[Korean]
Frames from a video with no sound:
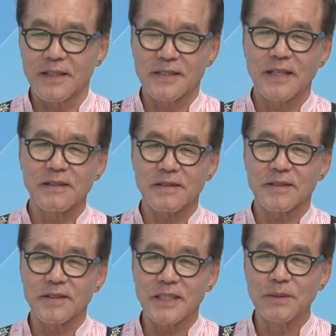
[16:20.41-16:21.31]
그러니까 예를
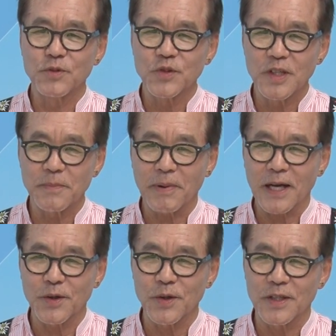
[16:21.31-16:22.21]
들어서 지붕 위에
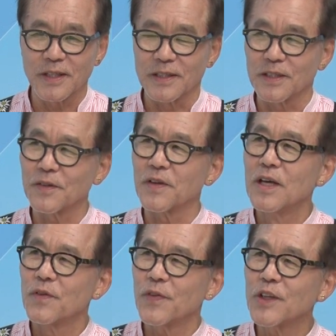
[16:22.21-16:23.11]
바이올린, 그
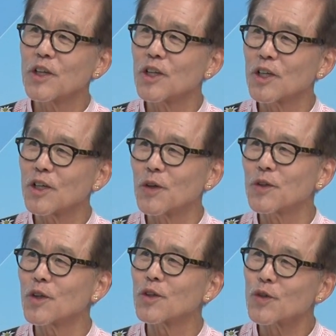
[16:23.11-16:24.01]
피들러
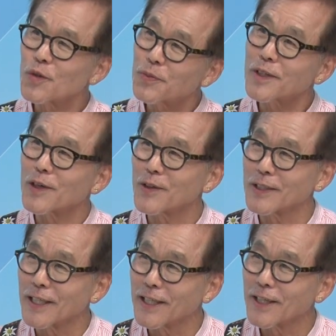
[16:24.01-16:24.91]
온 더 루프라고
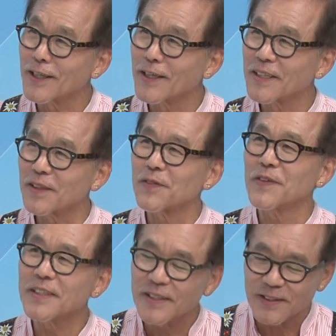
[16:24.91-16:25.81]
그러잖아요. 예. 그
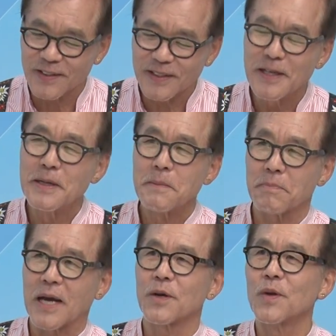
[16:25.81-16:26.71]
피들은
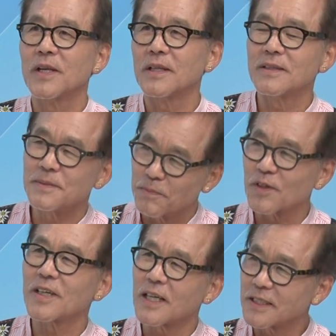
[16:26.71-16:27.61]
바이올린을 뭐
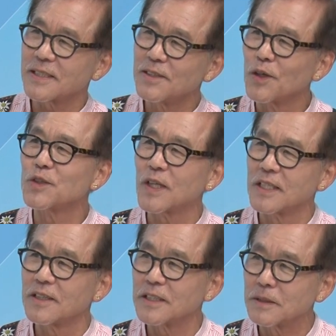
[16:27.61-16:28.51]
클래식을
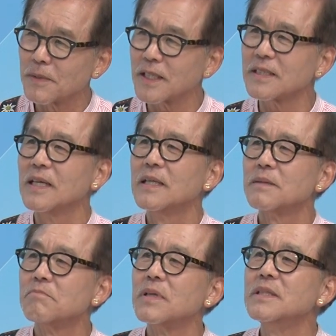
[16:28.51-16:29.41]
연주하는 거지만
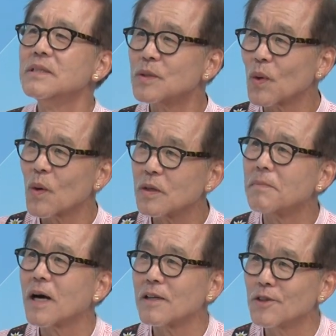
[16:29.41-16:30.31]
민속
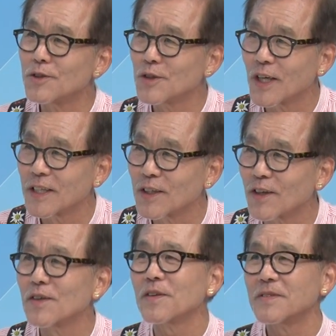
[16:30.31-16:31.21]
음악을 연주하는
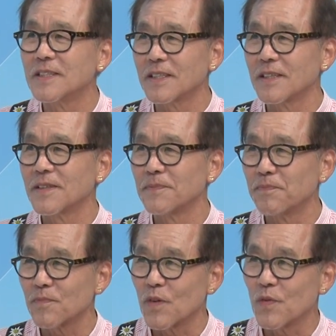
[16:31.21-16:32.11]
걸 이제
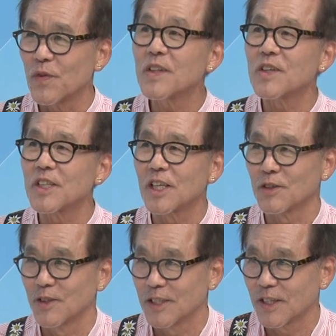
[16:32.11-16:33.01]

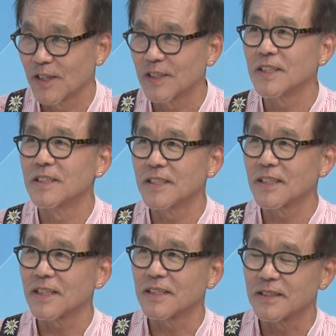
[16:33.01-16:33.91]
피들이라고 그러죠. 아. 그렇게
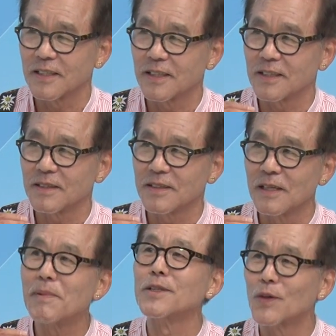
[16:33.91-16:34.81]
이제 그냥
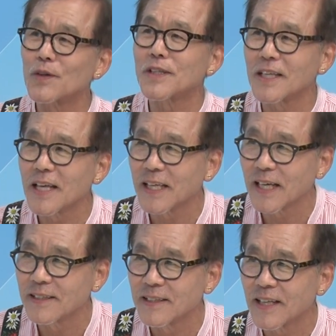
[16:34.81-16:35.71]
일반적으로 그렇게
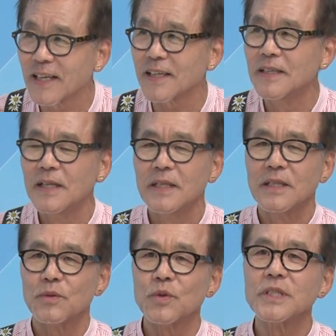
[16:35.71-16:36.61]
얘기하는데
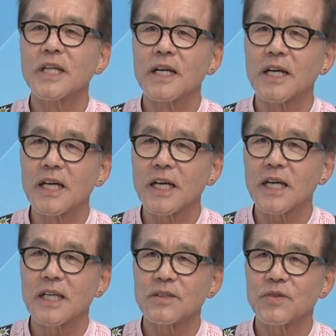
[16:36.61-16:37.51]

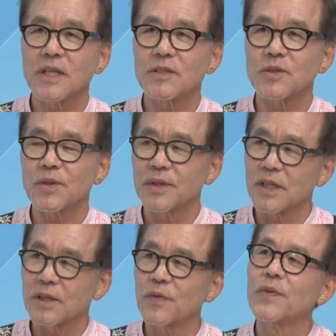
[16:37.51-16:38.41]
우리나라
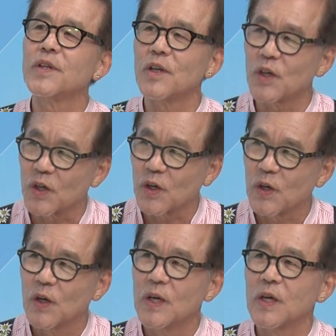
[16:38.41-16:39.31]
최초의 그 피들러,
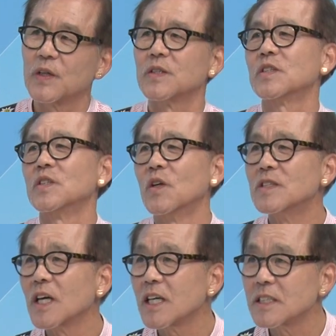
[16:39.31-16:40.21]
그
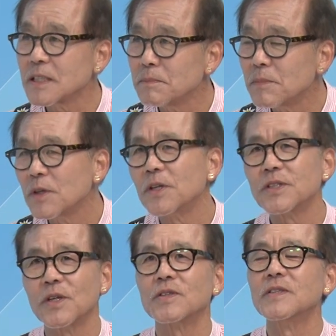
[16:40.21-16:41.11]
연세가 지금
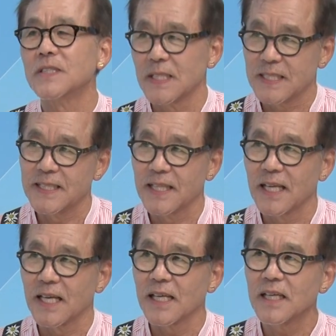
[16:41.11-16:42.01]
뭐 여든
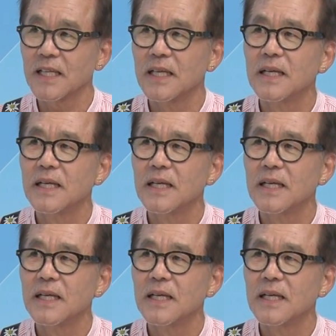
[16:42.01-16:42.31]
이신데